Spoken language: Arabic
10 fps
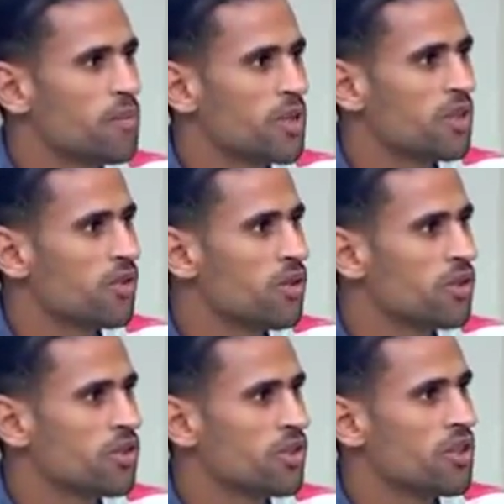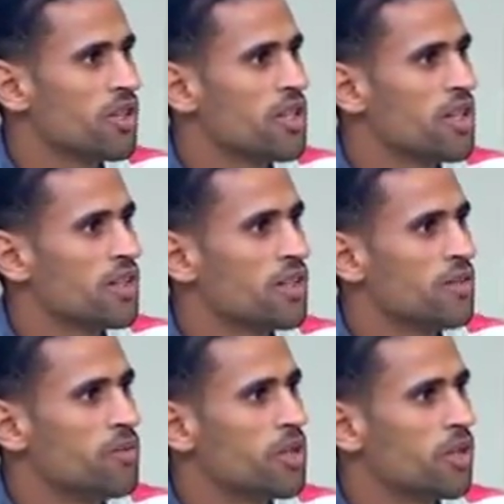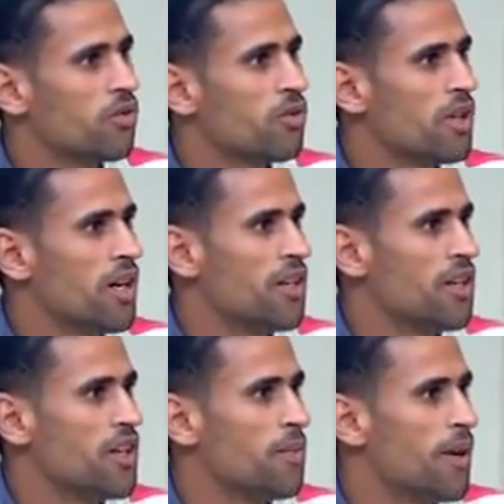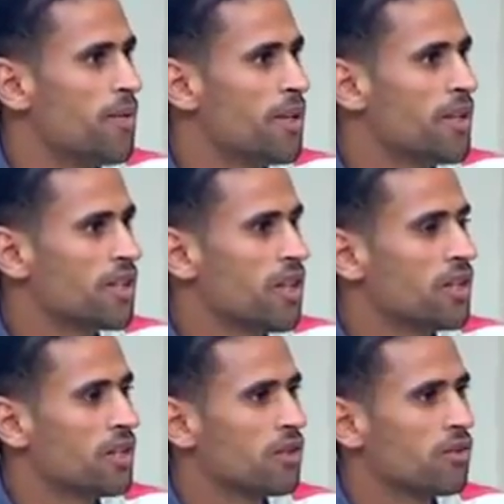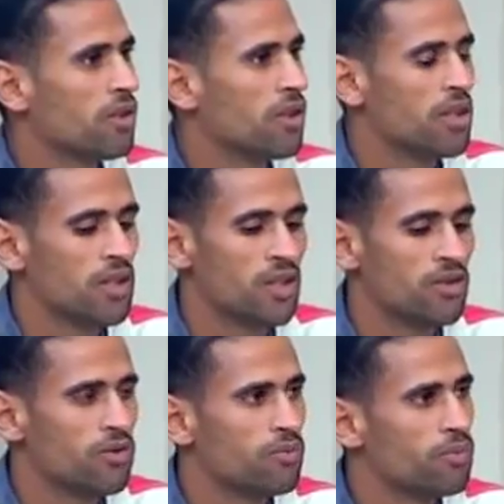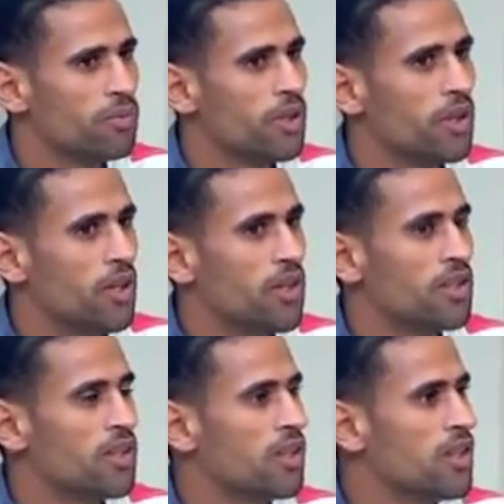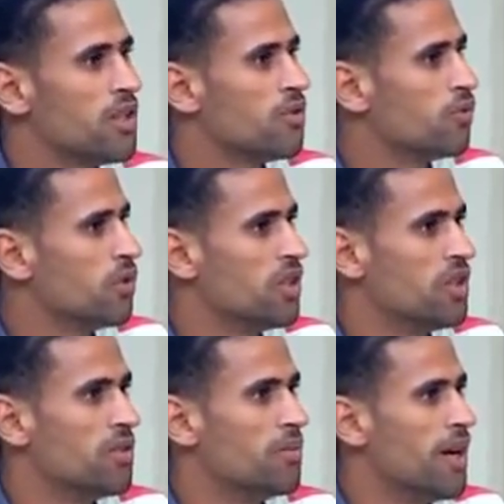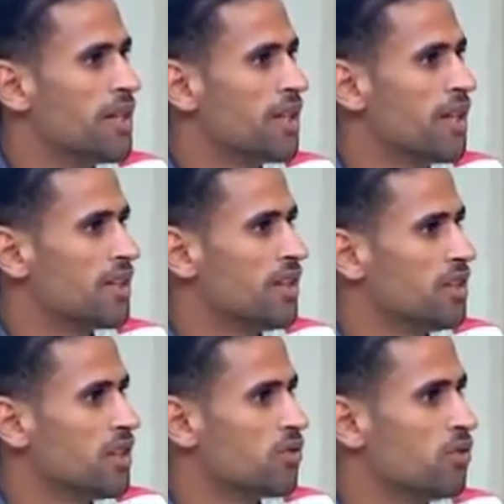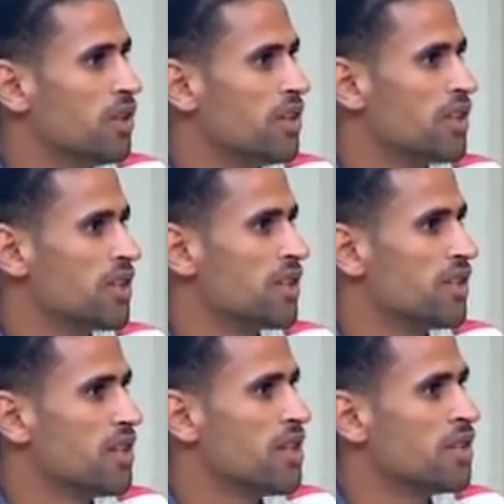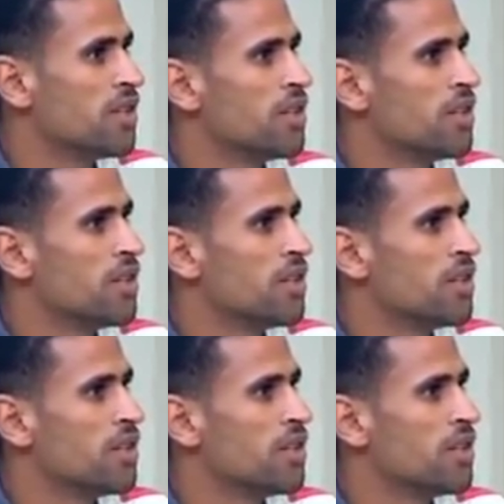ما تصورتش ان هي تعمل ده كله يعني احنا ما عملناش حاجه ده كله ده هي دوب حتتين واللي معاه ثلاث حتت واللي ده ستين